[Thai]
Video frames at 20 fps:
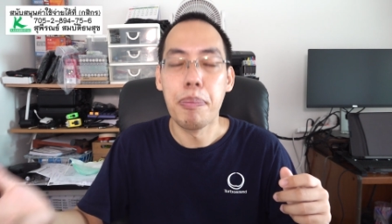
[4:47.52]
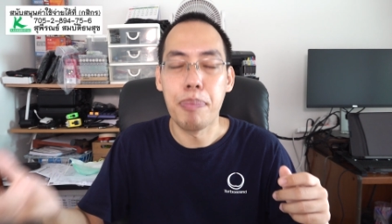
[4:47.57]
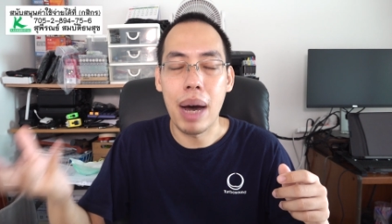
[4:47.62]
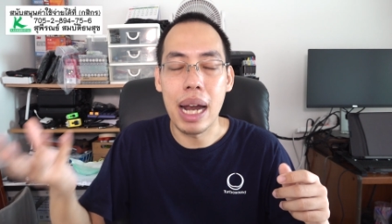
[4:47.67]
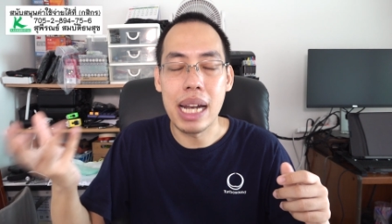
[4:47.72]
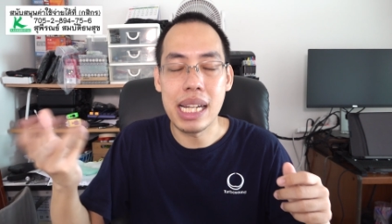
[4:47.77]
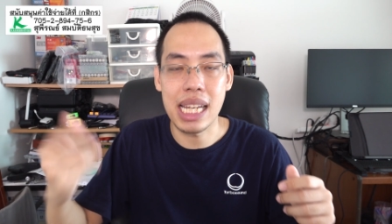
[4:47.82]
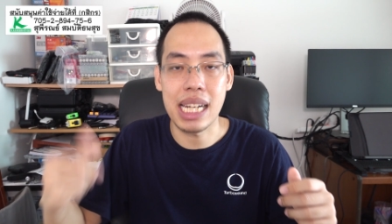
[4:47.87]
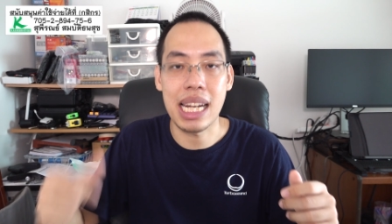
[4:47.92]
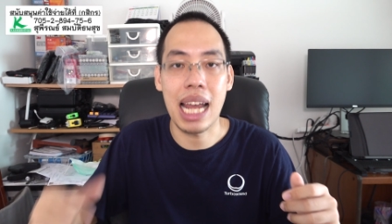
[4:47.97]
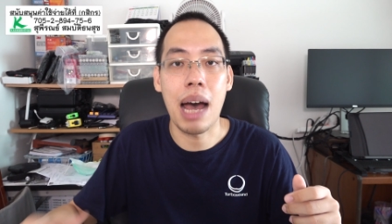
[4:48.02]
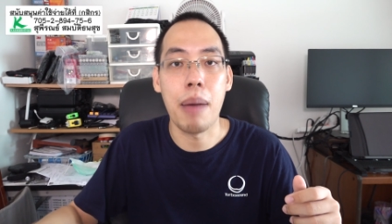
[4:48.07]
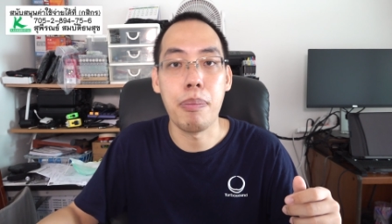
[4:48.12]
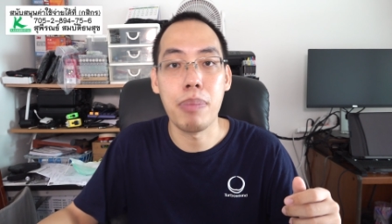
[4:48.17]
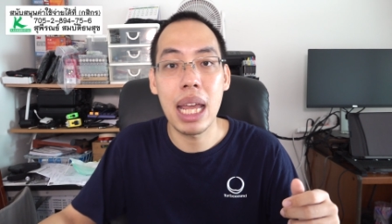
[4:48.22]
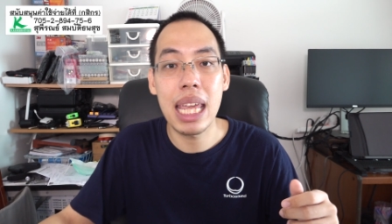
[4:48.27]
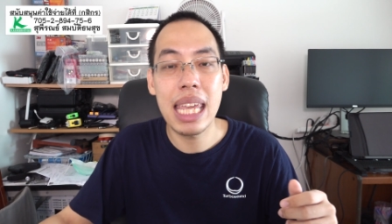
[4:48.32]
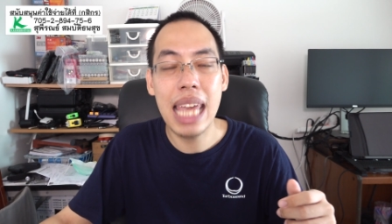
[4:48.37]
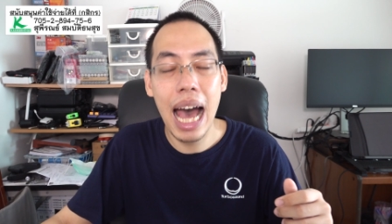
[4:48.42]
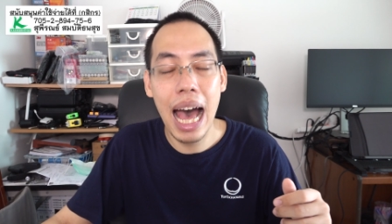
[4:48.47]
มันจะทำ
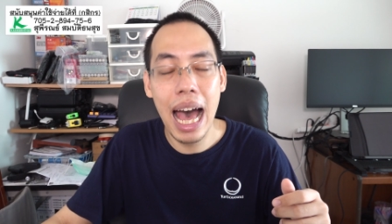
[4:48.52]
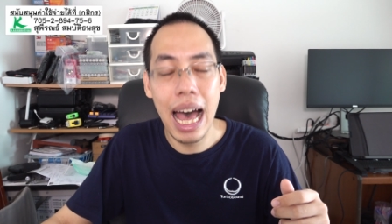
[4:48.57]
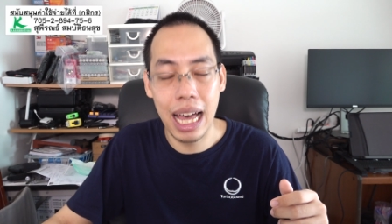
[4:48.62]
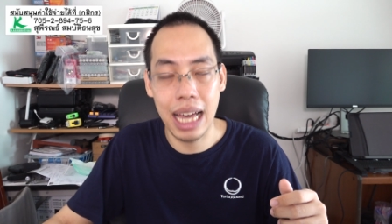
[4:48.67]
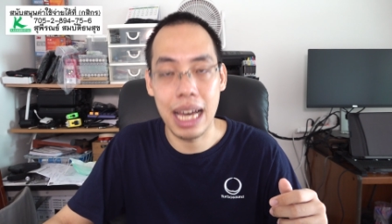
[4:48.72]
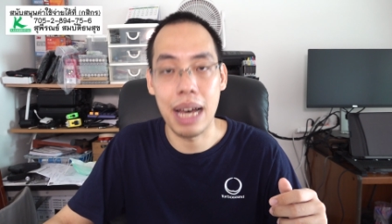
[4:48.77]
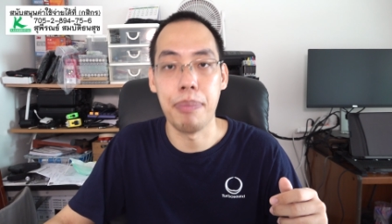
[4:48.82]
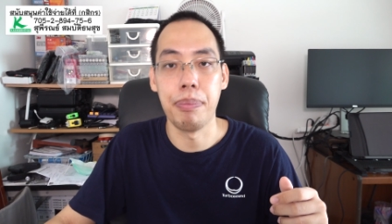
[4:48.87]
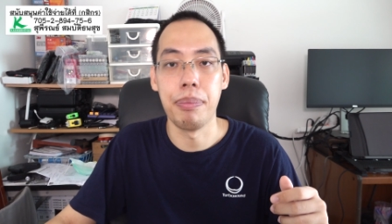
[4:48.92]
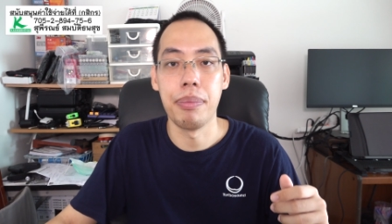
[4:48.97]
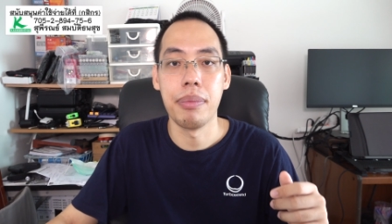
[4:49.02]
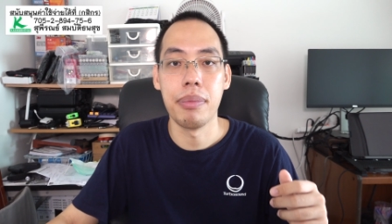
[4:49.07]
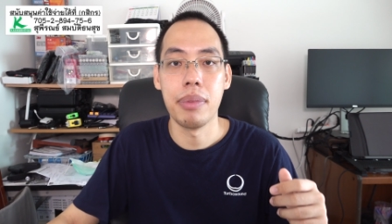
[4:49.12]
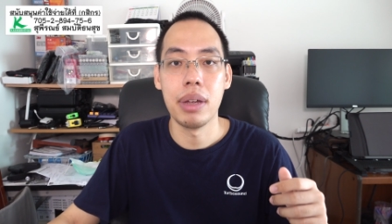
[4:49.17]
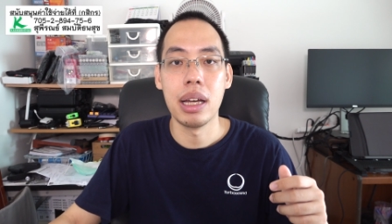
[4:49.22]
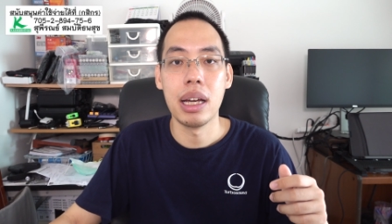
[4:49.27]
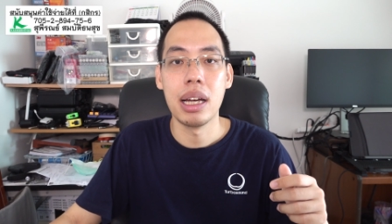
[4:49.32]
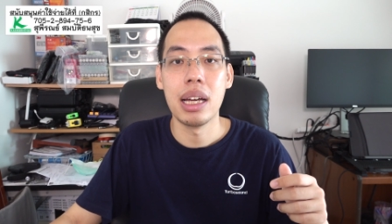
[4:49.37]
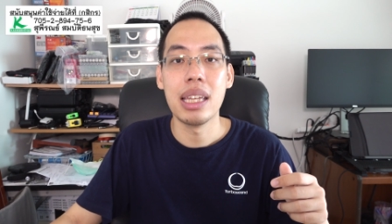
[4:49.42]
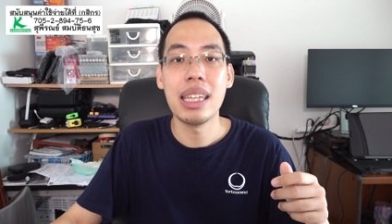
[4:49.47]
ได้ยากครับ
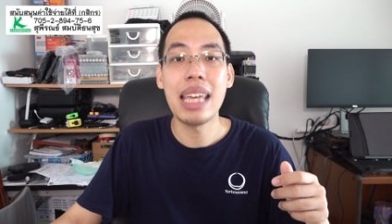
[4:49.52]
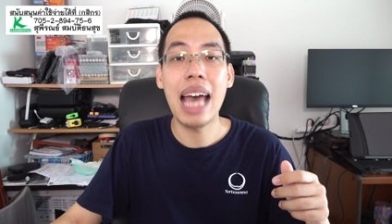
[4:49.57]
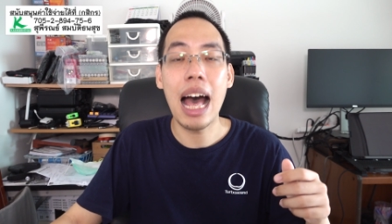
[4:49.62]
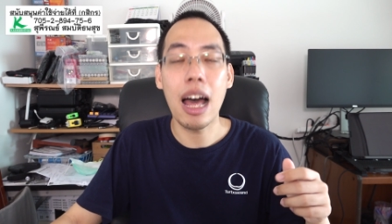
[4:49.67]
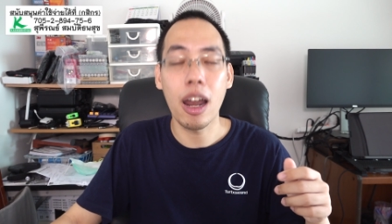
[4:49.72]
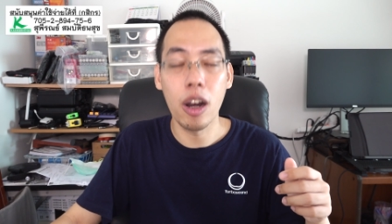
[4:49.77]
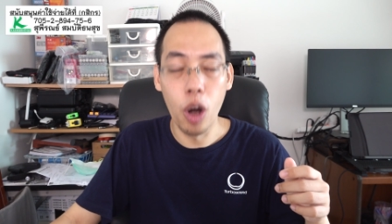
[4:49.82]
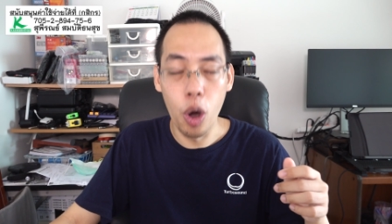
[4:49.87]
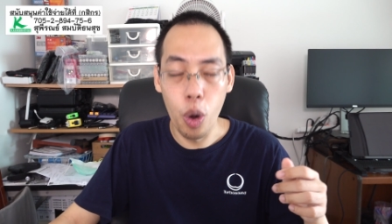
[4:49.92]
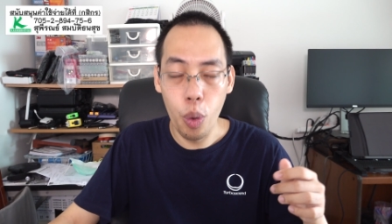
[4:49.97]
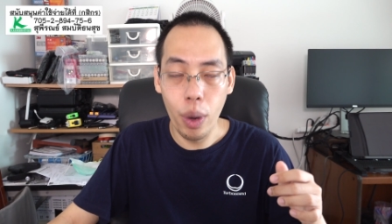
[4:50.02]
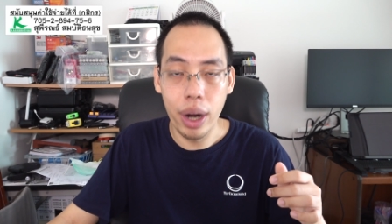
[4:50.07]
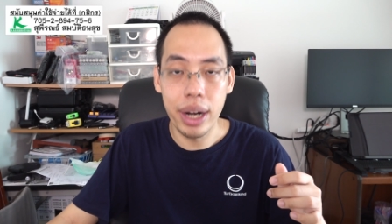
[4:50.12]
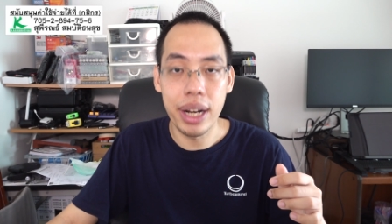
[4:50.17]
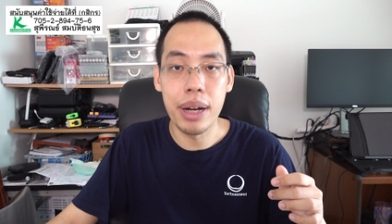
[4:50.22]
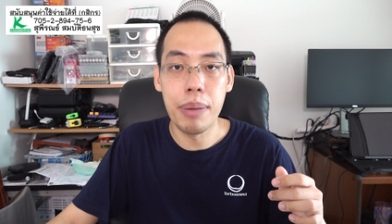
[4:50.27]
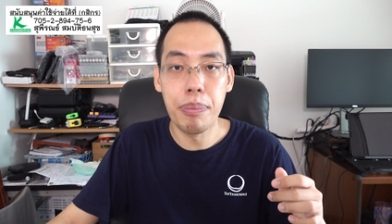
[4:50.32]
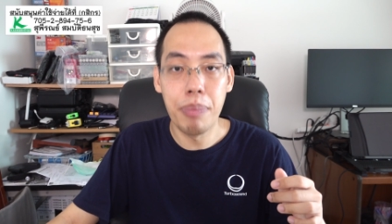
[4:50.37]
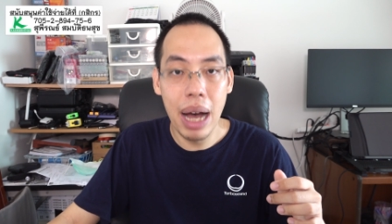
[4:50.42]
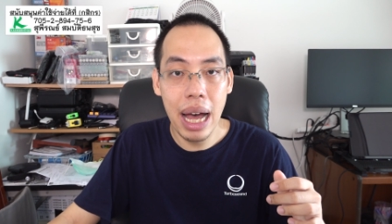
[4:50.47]
ยากลงกว่า
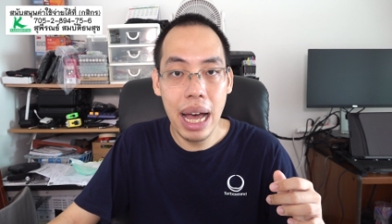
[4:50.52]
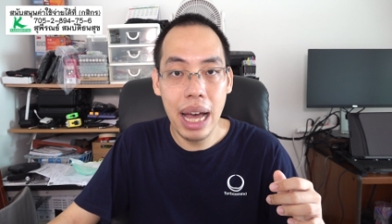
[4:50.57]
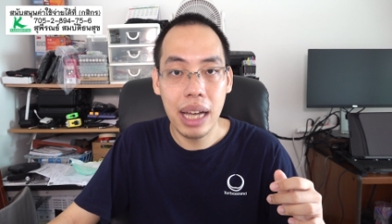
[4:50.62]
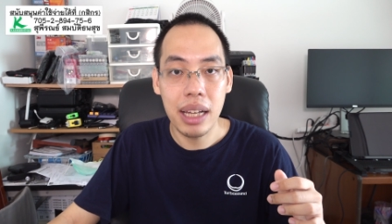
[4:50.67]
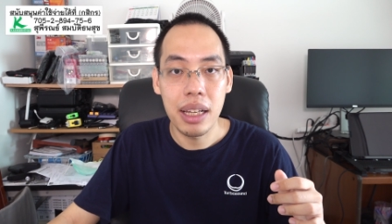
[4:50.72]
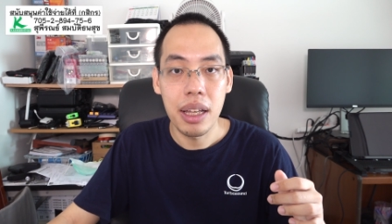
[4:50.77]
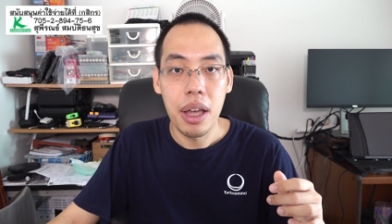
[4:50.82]
เดิมมาก